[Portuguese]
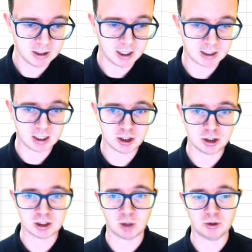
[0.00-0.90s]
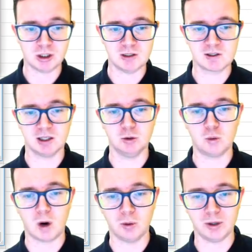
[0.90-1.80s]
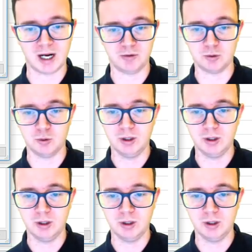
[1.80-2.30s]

E aqui a gente está utilizando qual gráfico?